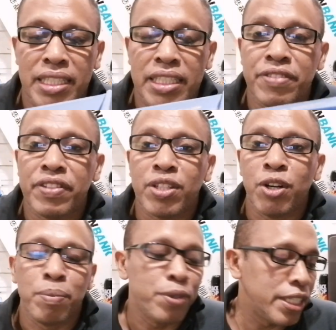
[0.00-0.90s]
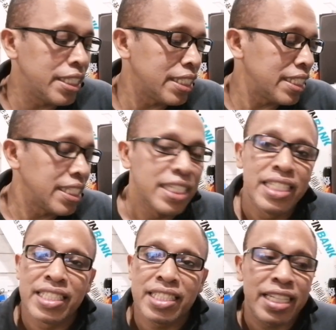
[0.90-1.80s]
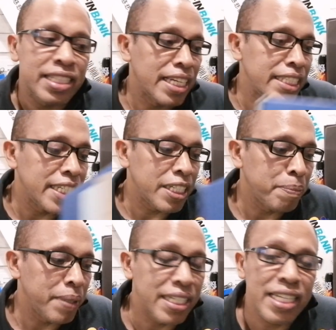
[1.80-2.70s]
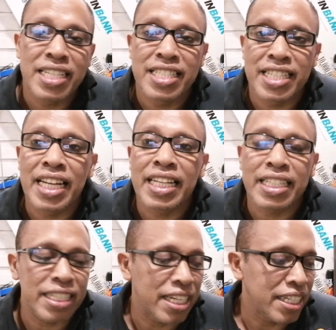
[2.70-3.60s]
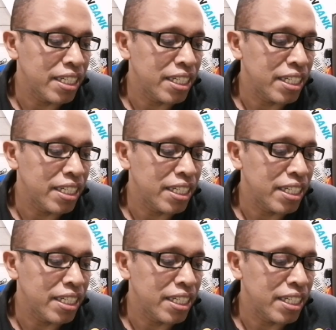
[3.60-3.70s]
TV combo ini, saya tanya kepada sellernya.